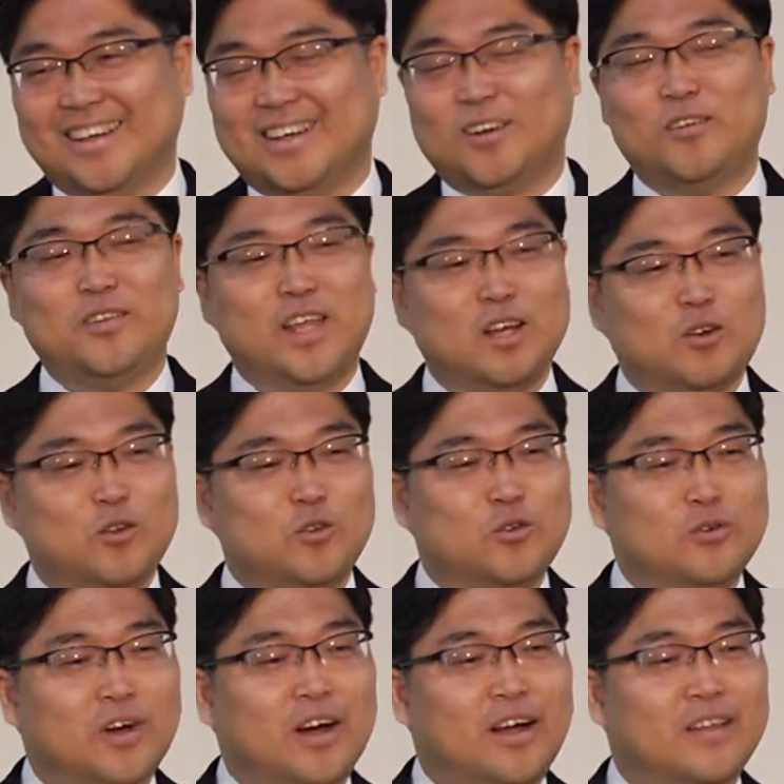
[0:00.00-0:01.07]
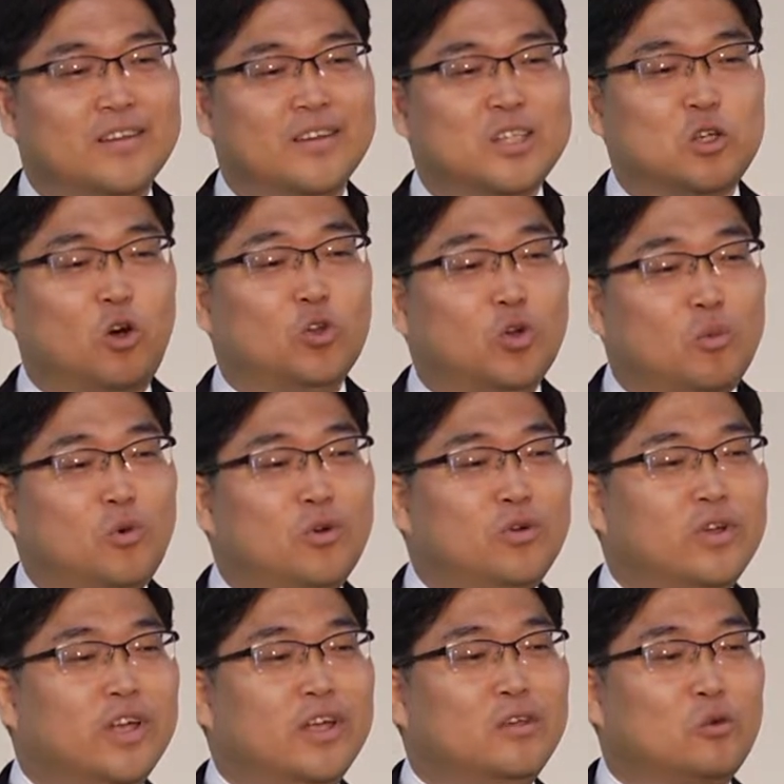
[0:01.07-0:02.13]
그런데 그 순간 저도
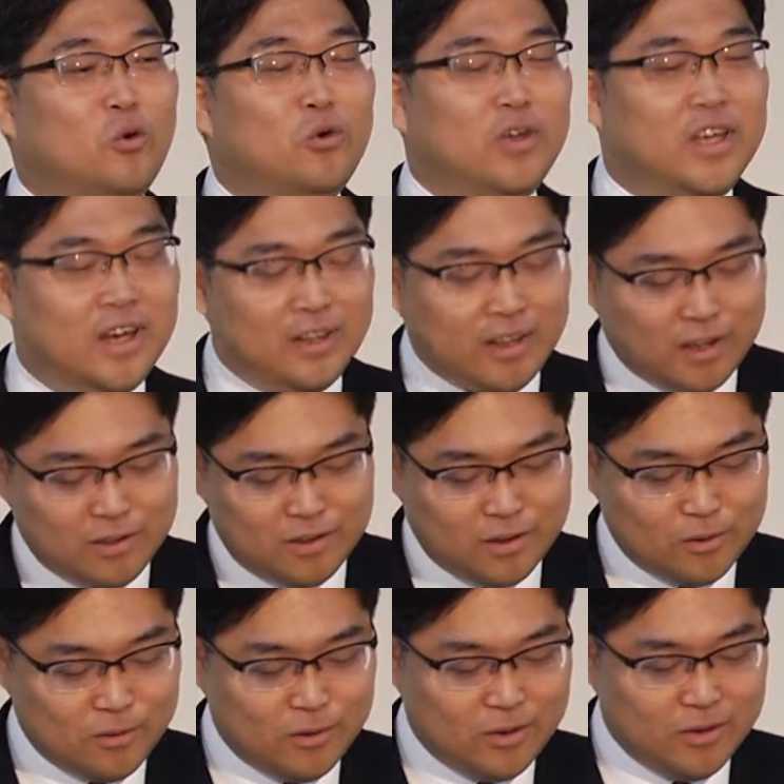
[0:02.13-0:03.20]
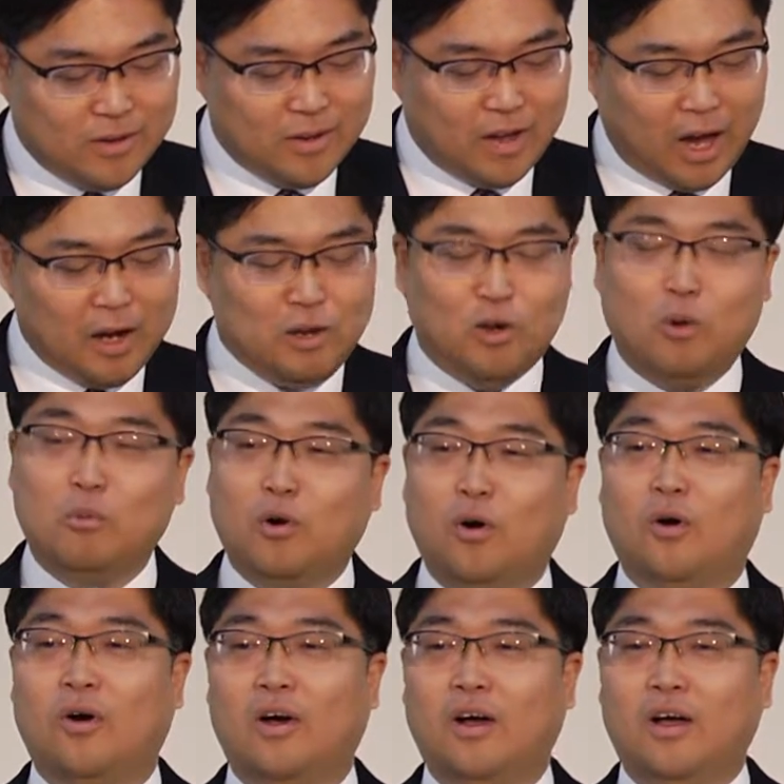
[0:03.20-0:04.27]
모르게 용기가 나더라고요. 아니
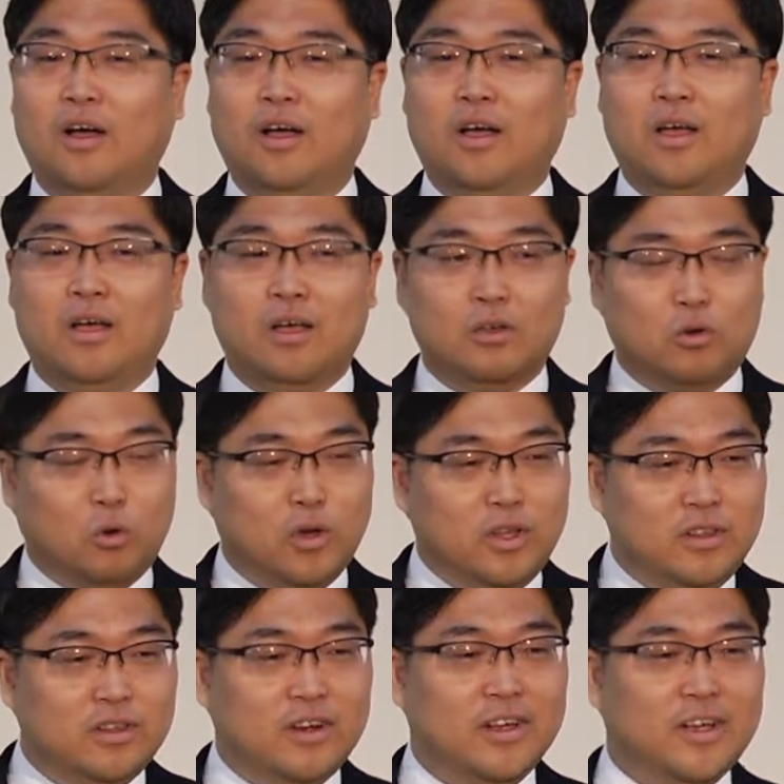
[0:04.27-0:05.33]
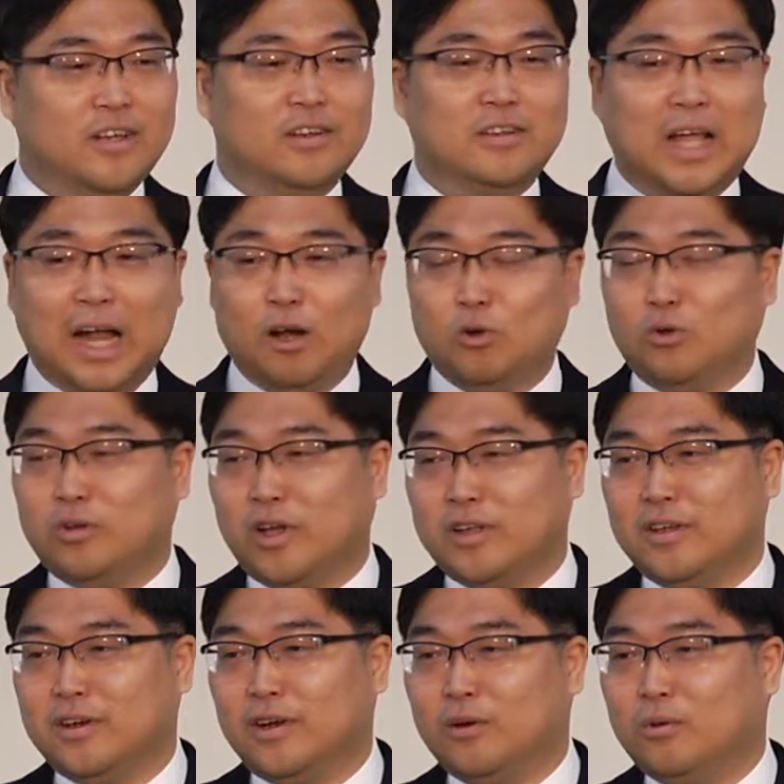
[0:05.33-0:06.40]
여보, 교인들에게는 달고
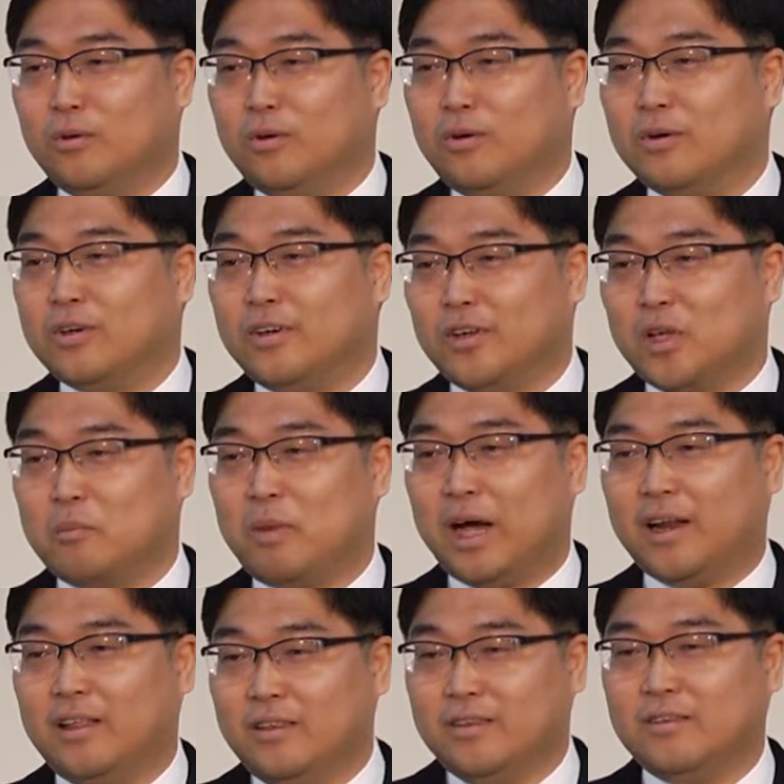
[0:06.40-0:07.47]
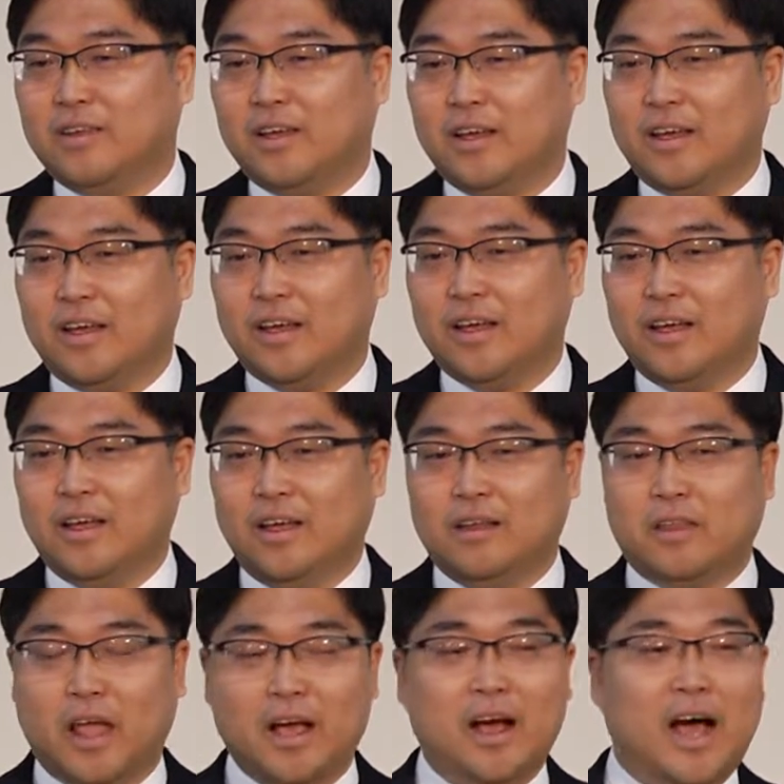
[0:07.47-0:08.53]
다니라고 그렇게 말했는데
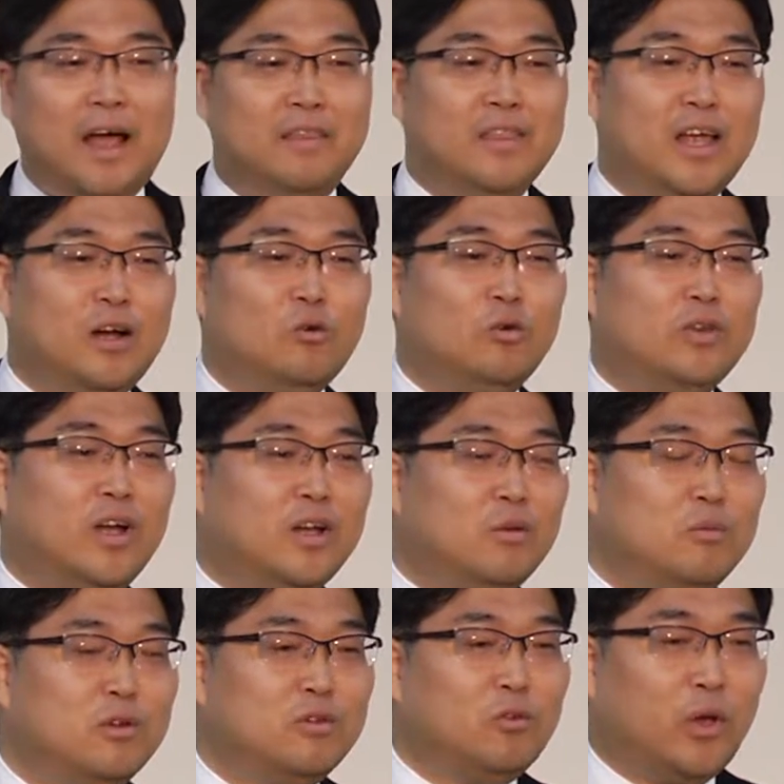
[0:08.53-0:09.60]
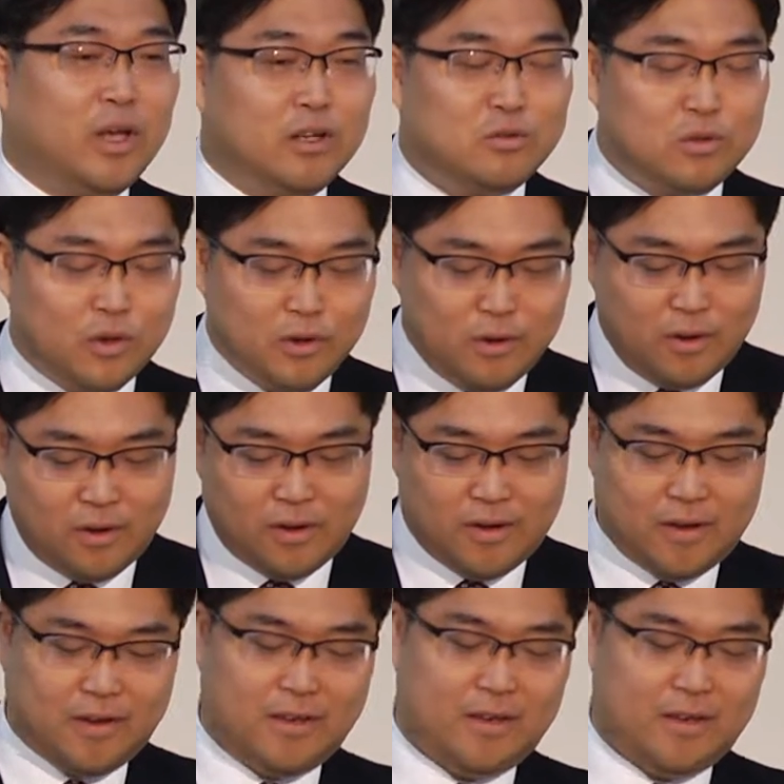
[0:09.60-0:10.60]
내가 안 달고 다니면 되겠어요?